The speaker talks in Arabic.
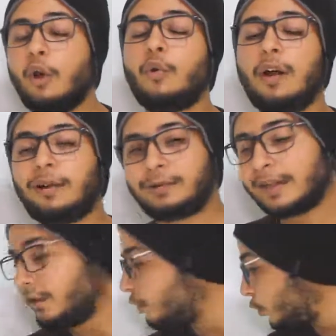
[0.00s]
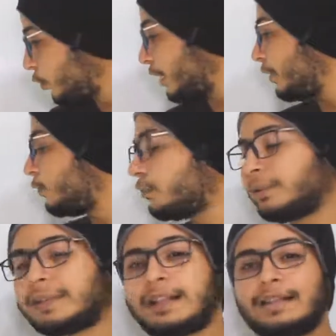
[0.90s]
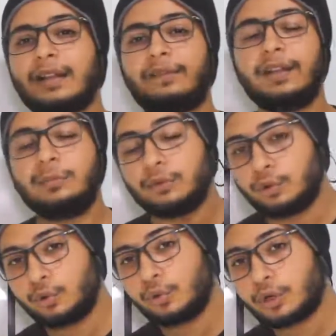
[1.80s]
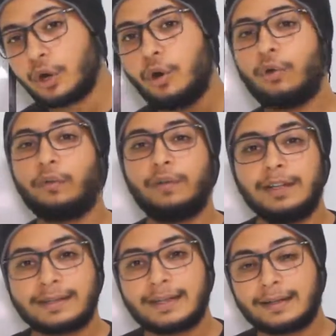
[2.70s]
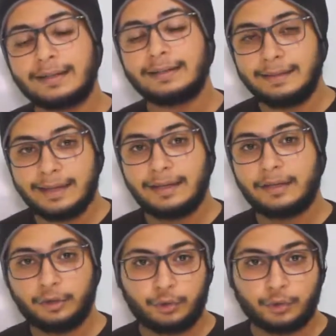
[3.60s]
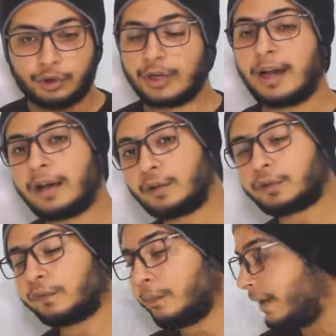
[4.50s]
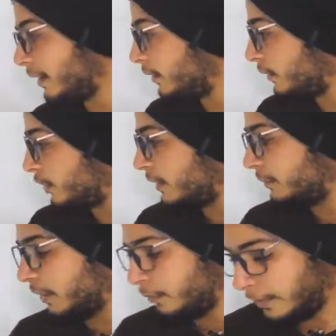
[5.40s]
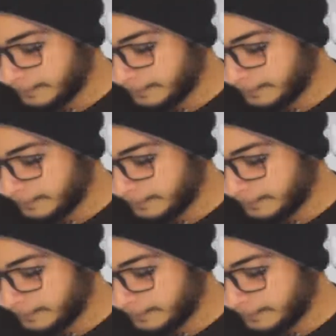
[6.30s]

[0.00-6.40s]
وعاوتاني جوج غتكون متصله في اليمين جوج وفي اليسار ديال جوج الوغ شوفوا معايا كيفاش كنبداوها